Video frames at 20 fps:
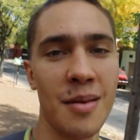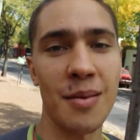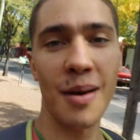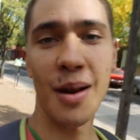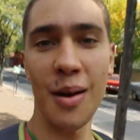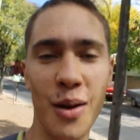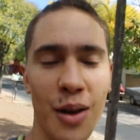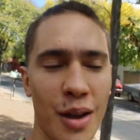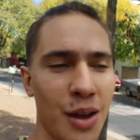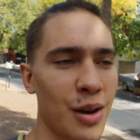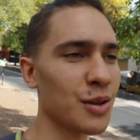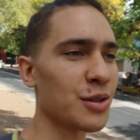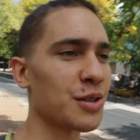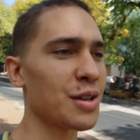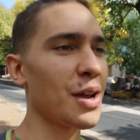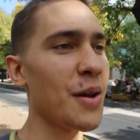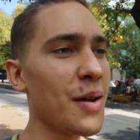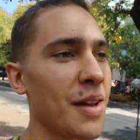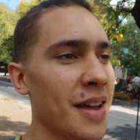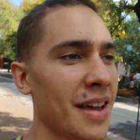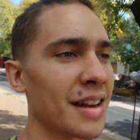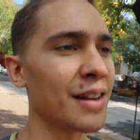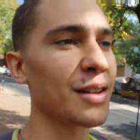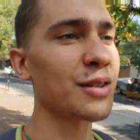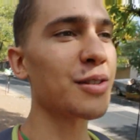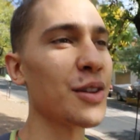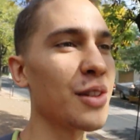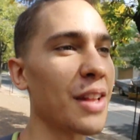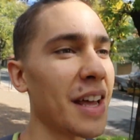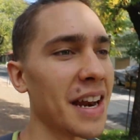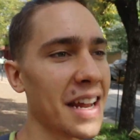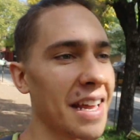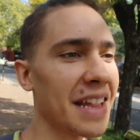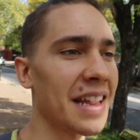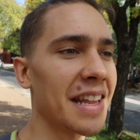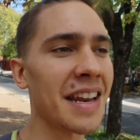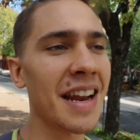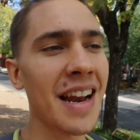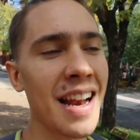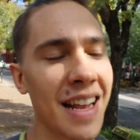Para los que no saben, no son de
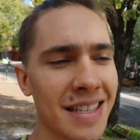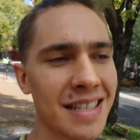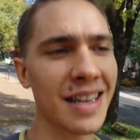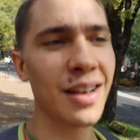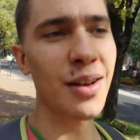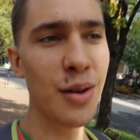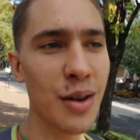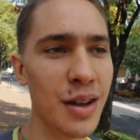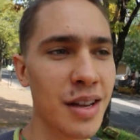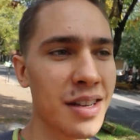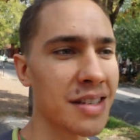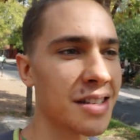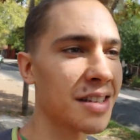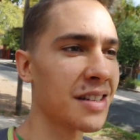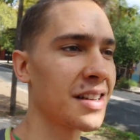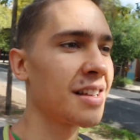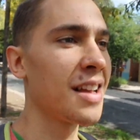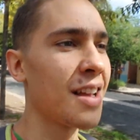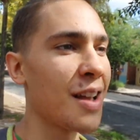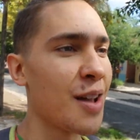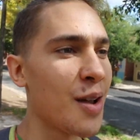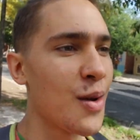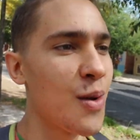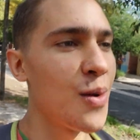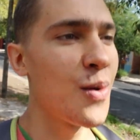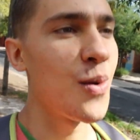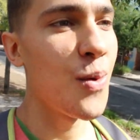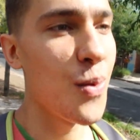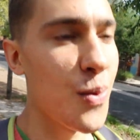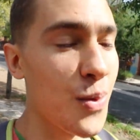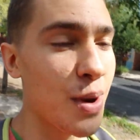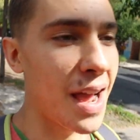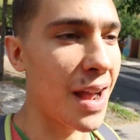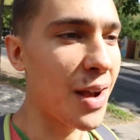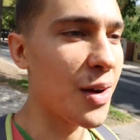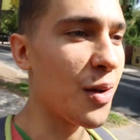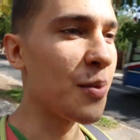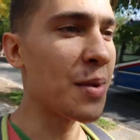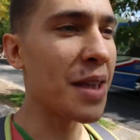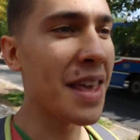Argentina, el asado es una
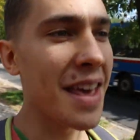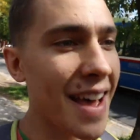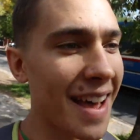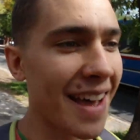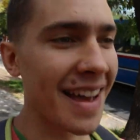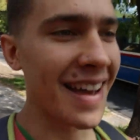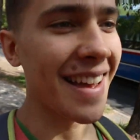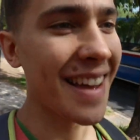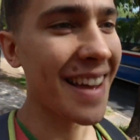comida...